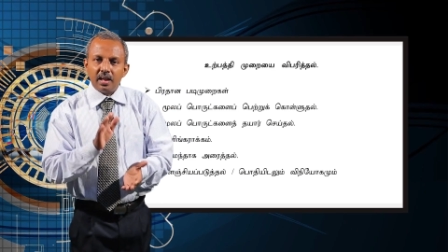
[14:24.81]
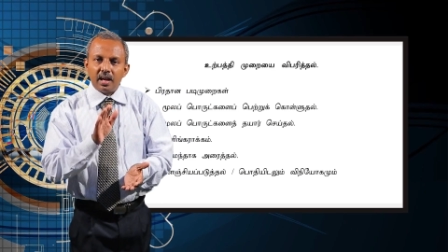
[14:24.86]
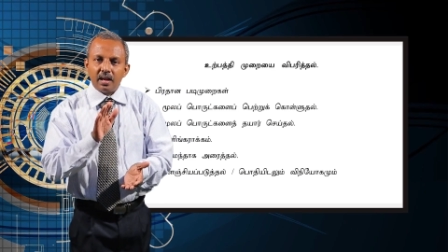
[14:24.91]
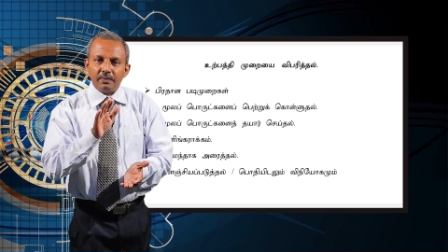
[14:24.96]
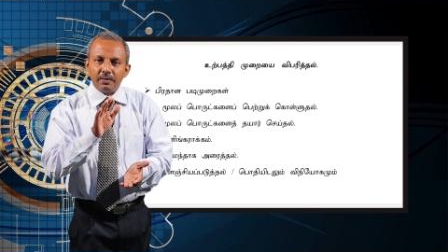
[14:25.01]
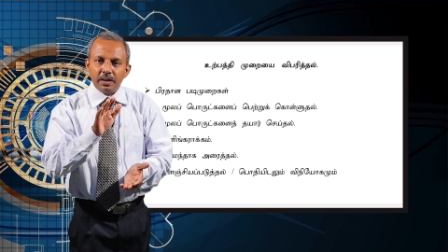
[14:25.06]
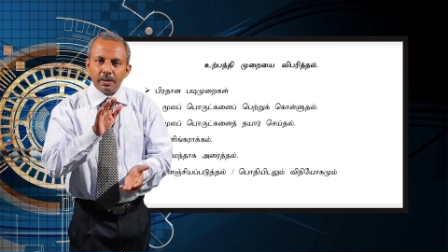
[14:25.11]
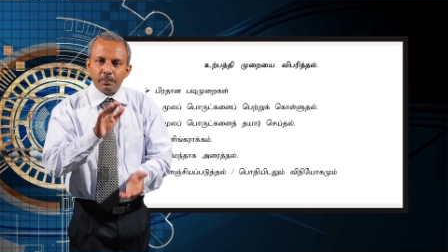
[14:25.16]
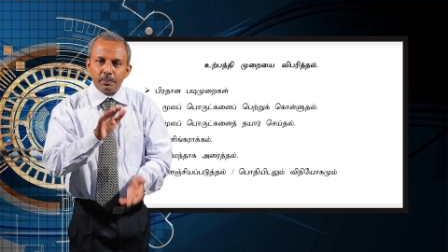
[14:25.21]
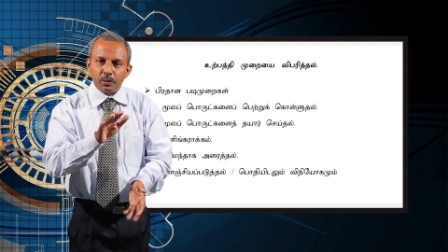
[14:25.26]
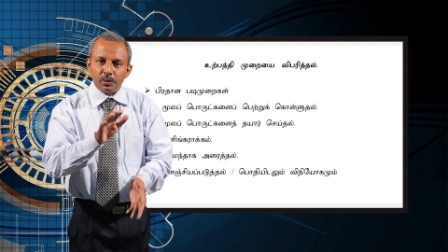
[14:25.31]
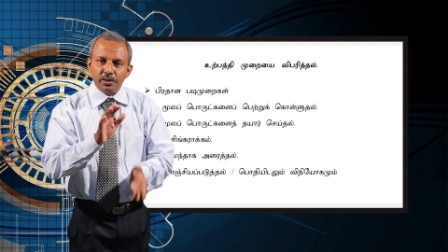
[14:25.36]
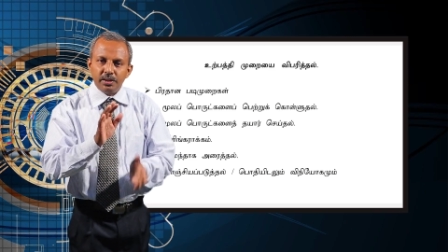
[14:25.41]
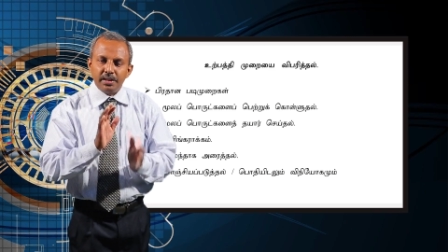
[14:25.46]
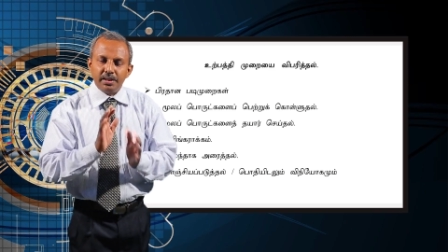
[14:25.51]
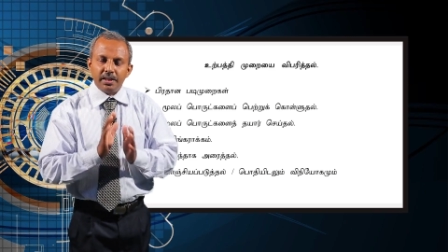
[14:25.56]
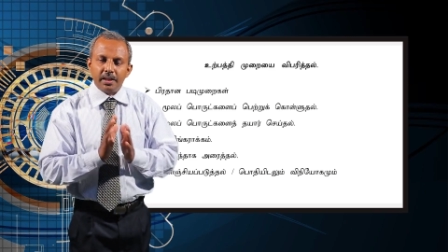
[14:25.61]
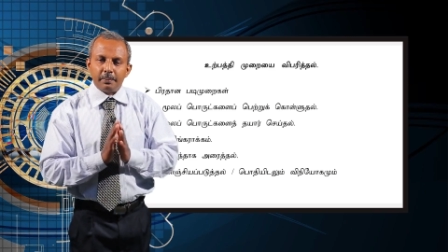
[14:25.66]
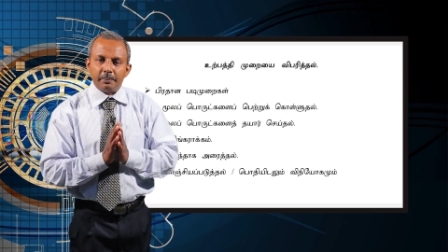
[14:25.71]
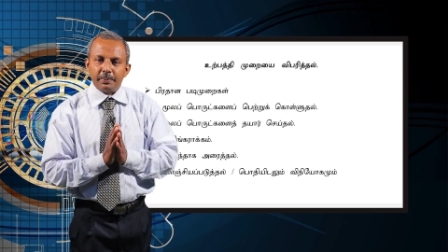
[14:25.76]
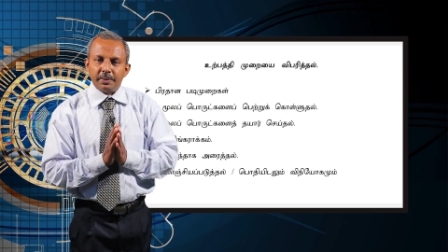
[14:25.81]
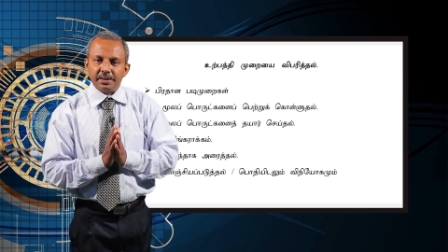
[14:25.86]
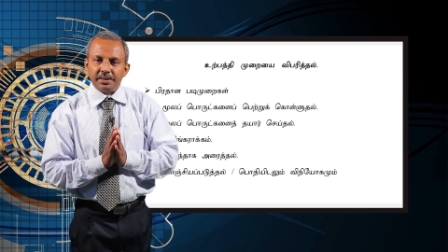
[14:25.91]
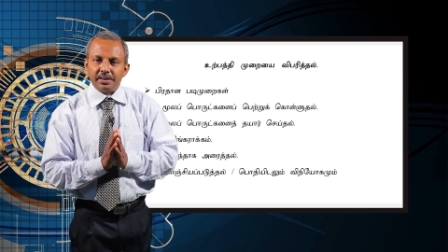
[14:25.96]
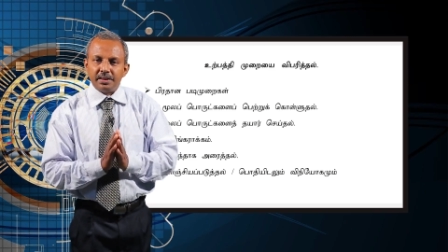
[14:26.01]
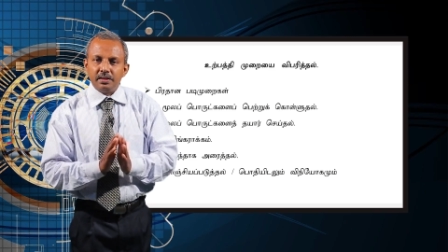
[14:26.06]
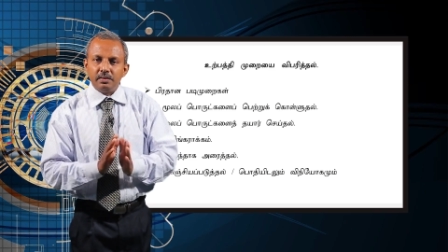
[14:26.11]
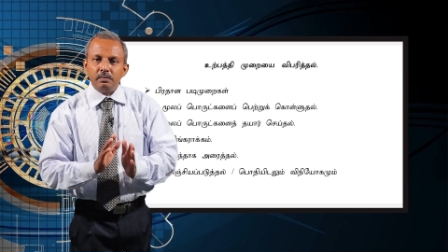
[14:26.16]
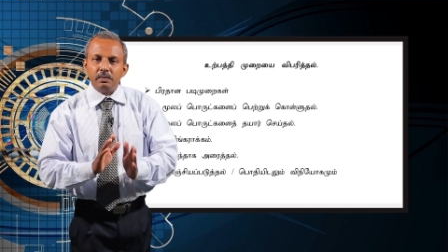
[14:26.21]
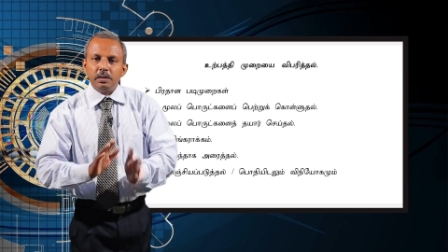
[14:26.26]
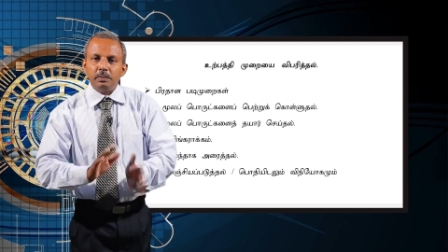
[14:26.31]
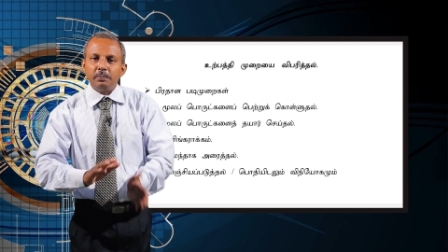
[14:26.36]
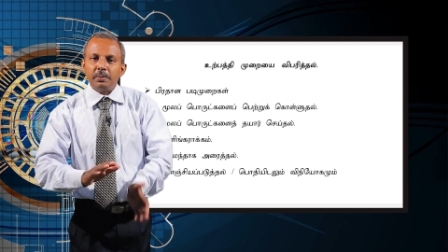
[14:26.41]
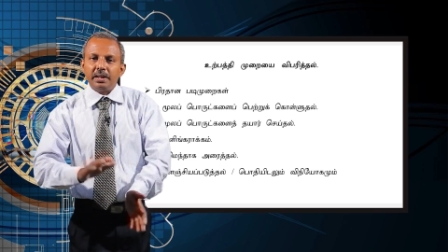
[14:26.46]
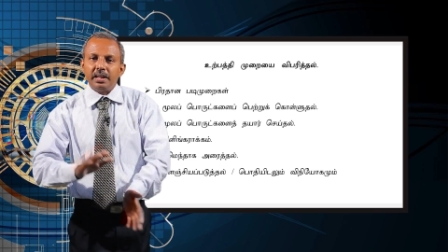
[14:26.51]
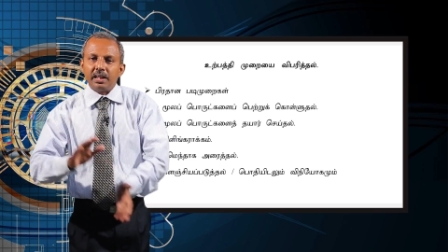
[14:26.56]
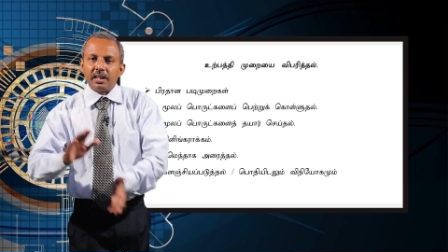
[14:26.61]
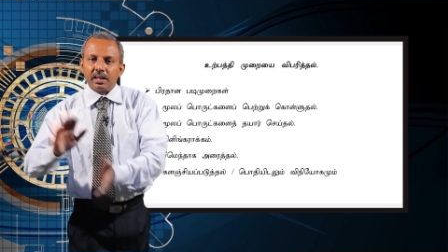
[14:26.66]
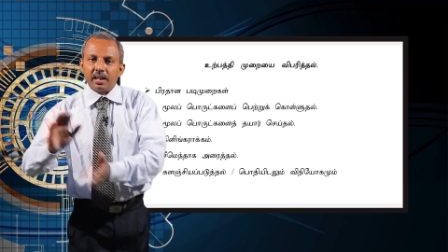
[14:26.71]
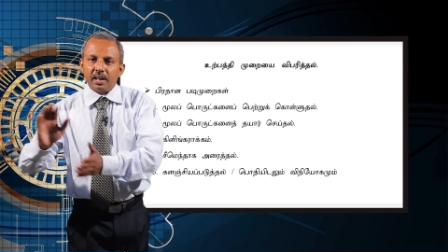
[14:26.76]
அவை பொதியிடப்பட்டு
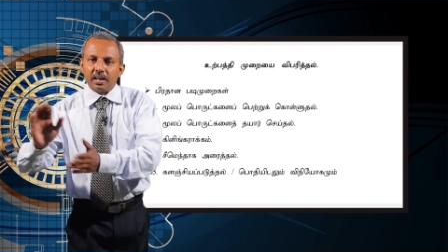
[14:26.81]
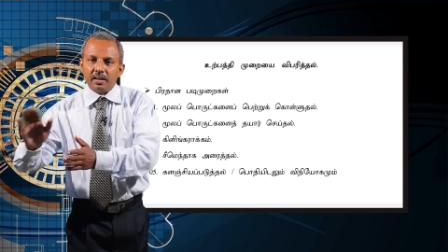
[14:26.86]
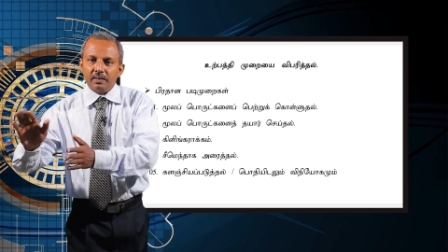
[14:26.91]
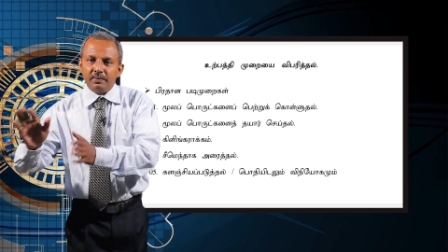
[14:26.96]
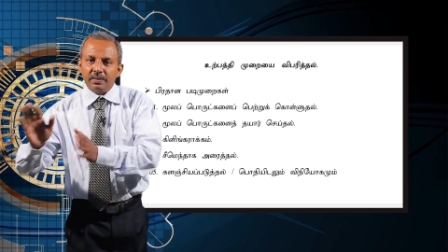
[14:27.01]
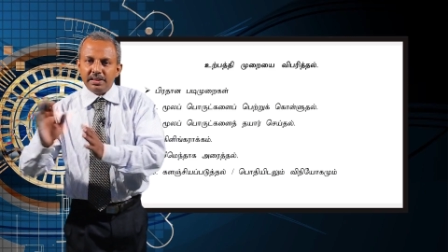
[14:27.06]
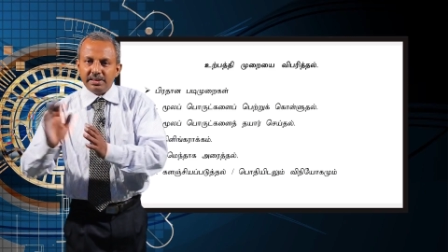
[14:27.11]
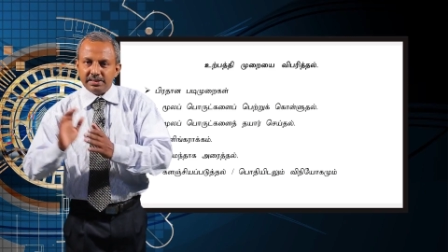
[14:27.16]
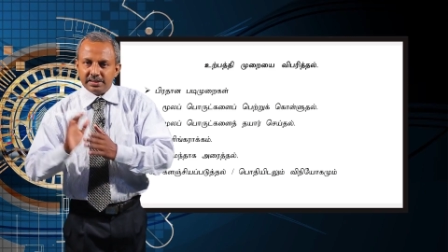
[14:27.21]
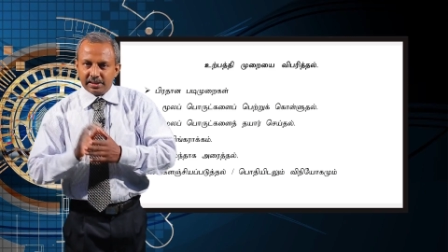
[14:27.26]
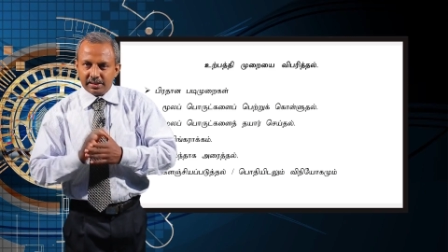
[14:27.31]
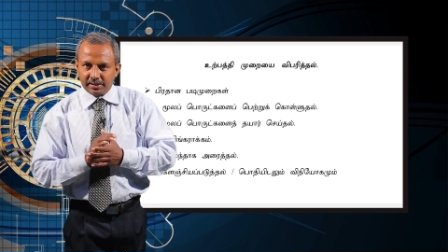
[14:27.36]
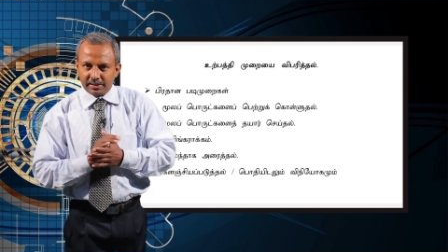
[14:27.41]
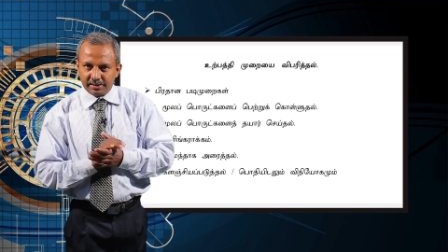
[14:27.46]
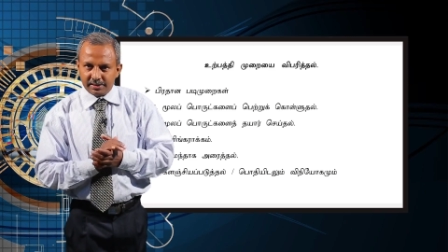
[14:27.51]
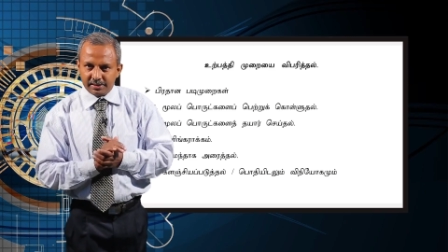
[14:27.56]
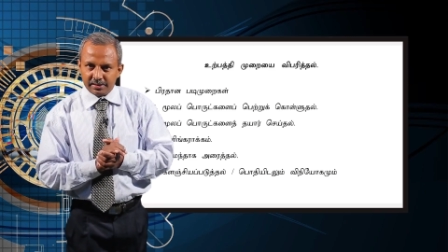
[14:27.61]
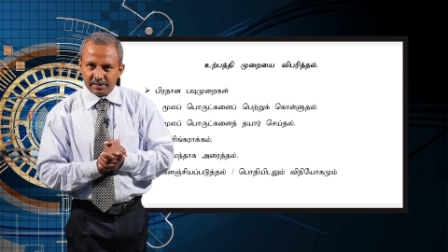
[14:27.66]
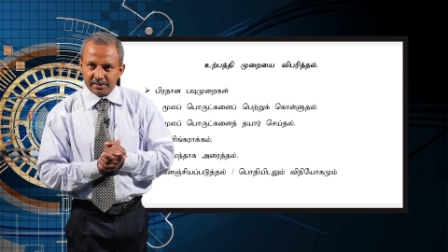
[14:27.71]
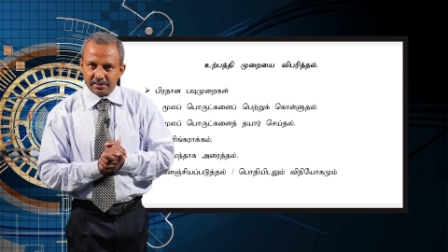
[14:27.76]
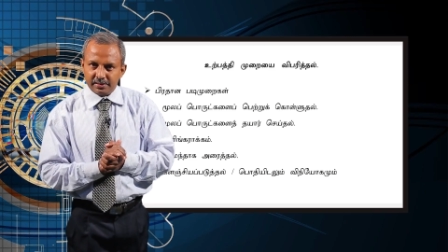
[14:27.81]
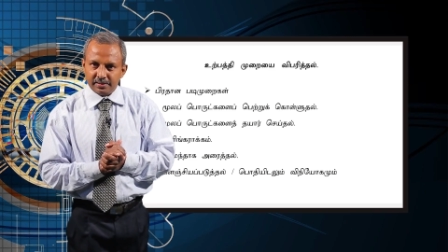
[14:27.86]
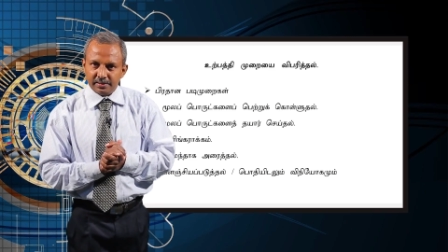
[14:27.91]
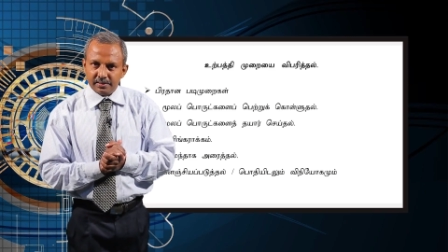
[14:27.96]
விற்பனைக்காக வெளிச்செல்கின்றது